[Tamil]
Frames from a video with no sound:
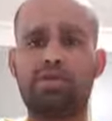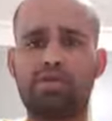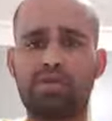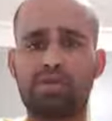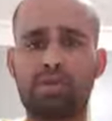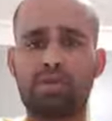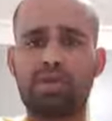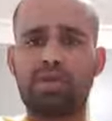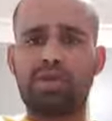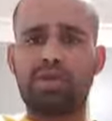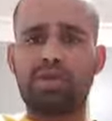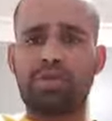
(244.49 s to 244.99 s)

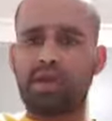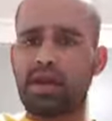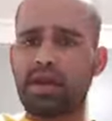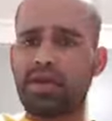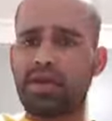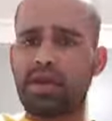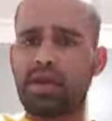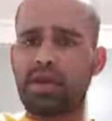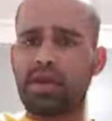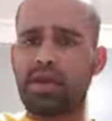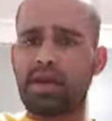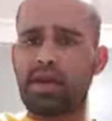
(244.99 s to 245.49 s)
சொத்து
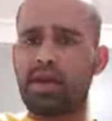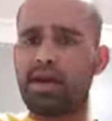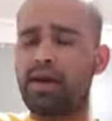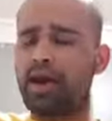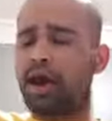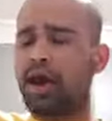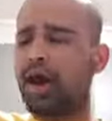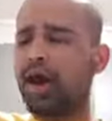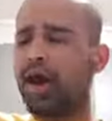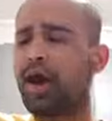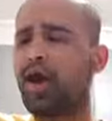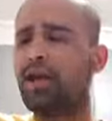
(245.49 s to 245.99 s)

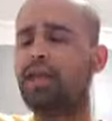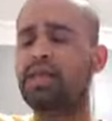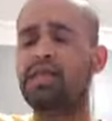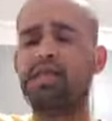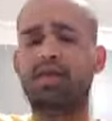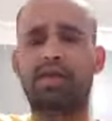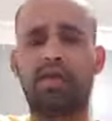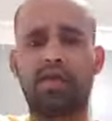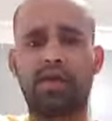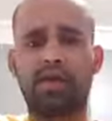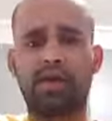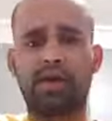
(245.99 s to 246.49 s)
பிரச்சனைகளுக்காக
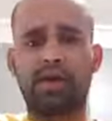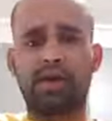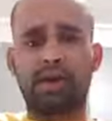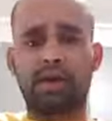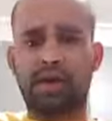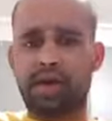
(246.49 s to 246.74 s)
அடித்துக்கொள்கின்ற